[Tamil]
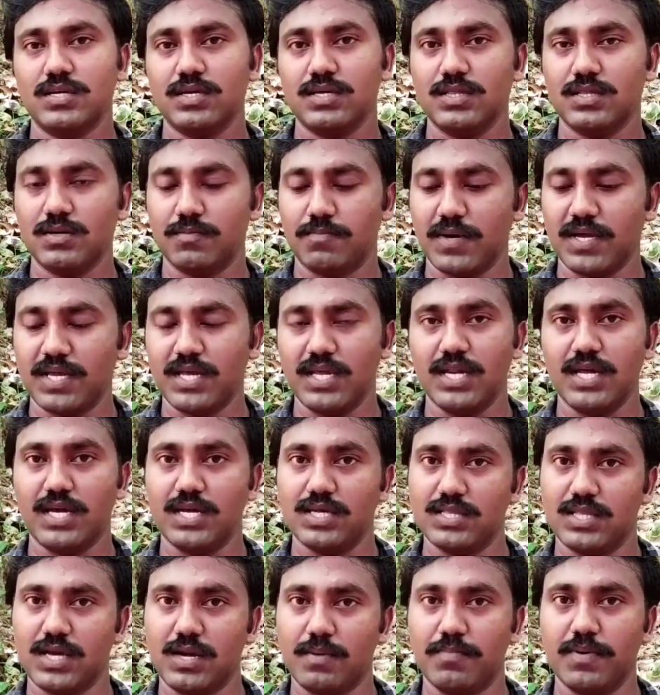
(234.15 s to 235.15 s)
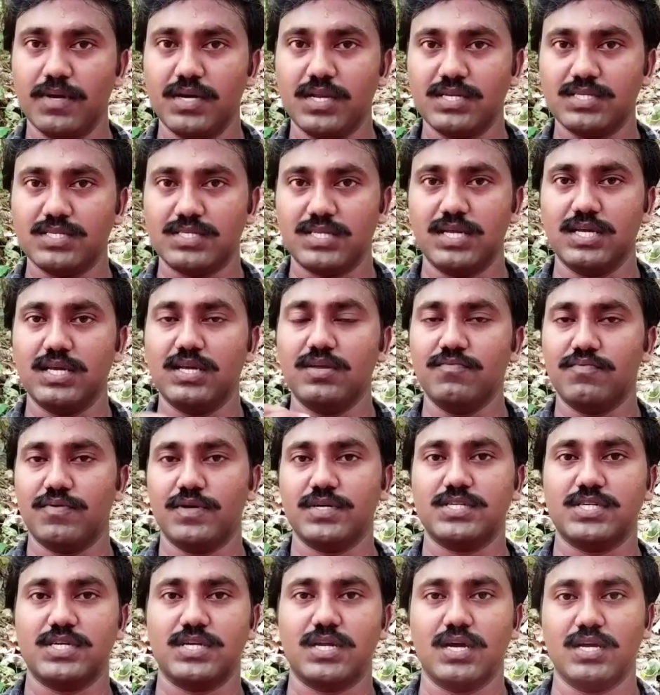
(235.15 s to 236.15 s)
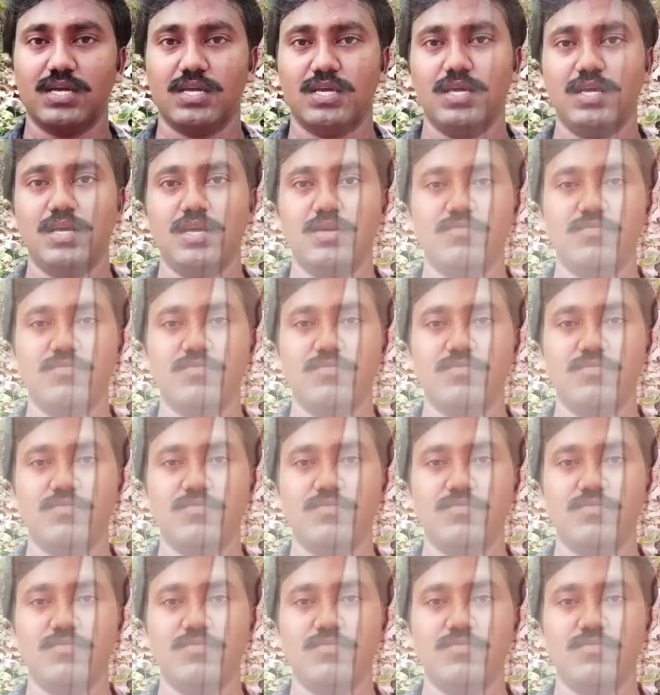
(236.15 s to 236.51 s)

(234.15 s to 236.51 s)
இந்த பையில் இந்த அப்பெண்டிக்ஸில் இன்ஃபெக்ஷன் ஆகி